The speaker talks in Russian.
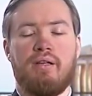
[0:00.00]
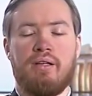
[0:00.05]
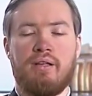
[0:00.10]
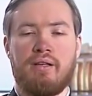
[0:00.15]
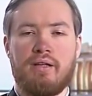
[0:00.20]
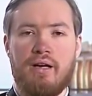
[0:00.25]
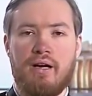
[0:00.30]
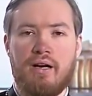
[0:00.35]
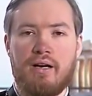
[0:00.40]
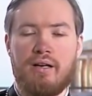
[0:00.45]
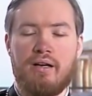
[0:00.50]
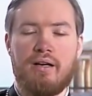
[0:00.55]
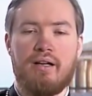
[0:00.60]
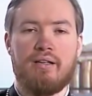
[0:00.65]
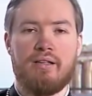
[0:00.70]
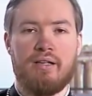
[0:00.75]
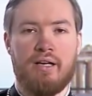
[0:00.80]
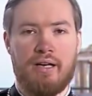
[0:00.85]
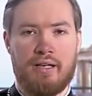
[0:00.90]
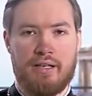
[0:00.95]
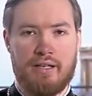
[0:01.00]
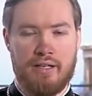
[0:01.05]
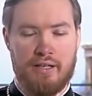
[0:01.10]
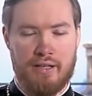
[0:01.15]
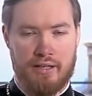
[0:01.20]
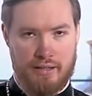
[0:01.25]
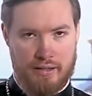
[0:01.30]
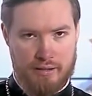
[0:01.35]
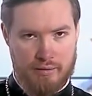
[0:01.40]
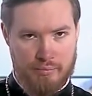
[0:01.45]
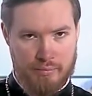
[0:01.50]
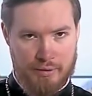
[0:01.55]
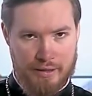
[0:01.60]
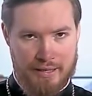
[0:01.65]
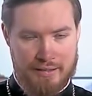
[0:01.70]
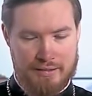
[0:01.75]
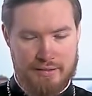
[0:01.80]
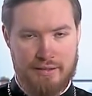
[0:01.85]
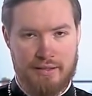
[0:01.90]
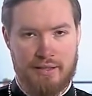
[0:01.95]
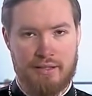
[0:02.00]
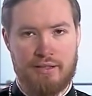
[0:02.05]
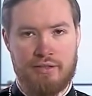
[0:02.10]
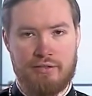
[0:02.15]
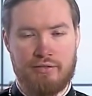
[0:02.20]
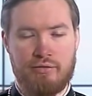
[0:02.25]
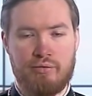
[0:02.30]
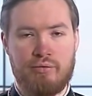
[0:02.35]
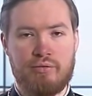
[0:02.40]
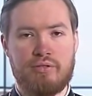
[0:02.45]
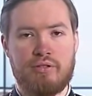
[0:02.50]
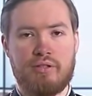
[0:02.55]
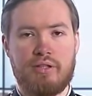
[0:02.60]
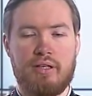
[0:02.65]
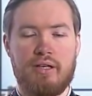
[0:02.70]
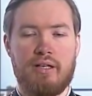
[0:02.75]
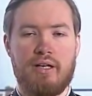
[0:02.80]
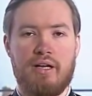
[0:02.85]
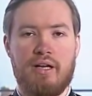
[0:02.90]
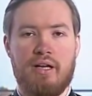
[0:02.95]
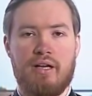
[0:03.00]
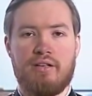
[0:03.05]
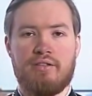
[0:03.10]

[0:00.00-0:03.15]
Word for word: Итак, дорогие братья и сестры,